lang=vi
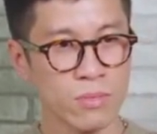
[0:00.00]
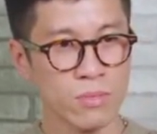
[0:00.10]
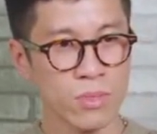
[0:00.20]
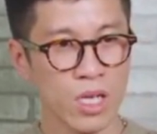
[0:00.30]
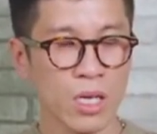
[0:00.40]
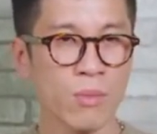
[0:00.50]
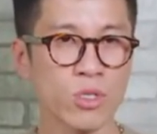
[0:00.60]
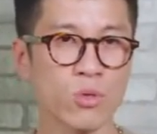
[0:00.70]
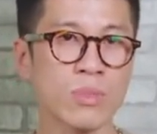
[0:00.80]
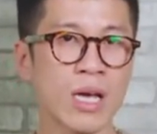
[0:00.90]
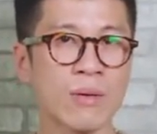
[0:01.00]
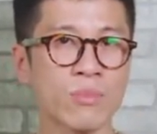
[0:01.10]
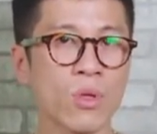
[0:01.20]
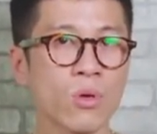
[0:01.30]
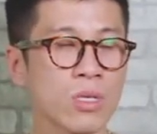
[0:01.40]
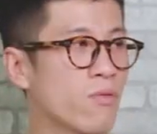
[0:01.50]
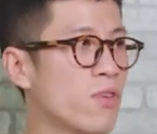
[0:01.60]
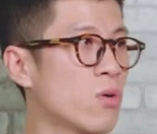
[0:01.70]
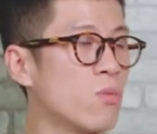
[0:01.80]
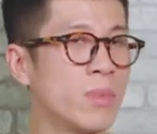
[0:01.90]
Thì khi mà chúng ta làm tốt công
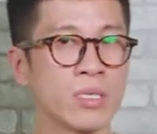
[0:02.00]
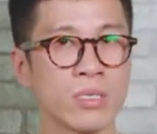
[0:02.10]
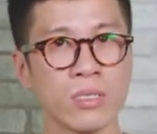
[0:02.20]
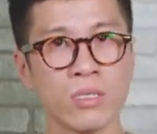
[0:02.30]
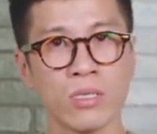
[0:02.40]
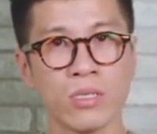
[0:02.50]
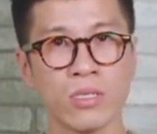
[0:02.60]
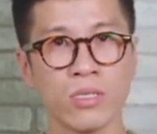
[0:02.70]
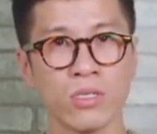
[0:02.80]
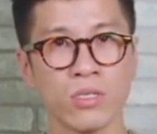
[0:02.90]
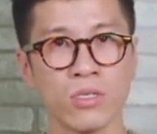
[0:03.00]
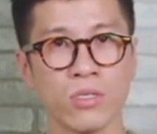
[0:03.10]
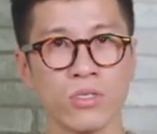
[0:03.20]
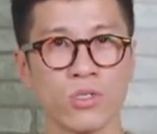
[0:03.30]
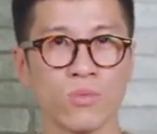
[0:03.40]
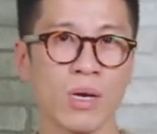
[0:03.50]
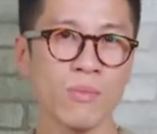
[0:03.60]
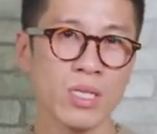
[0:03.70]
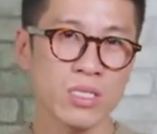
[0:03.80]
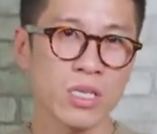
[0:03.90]
việc của mình, chúng ta
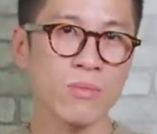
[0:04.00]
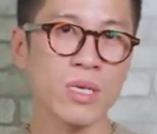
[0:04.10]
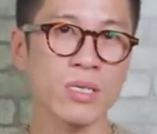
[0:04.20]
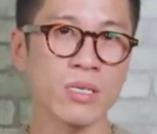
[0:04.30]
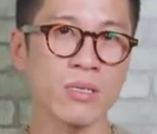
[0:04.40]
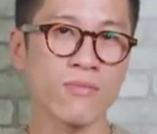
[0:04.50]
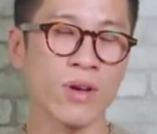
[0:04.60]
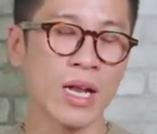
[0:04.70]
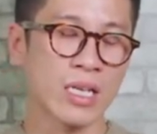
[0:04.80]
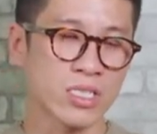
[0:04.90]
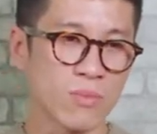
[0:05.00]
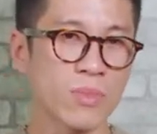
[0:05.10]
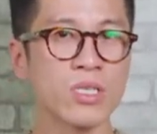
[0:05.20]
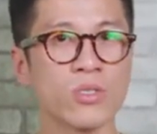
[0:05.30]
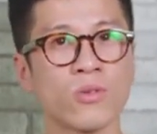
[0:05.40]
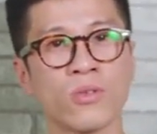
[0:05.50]
biết chính mình và là chính mình rồi,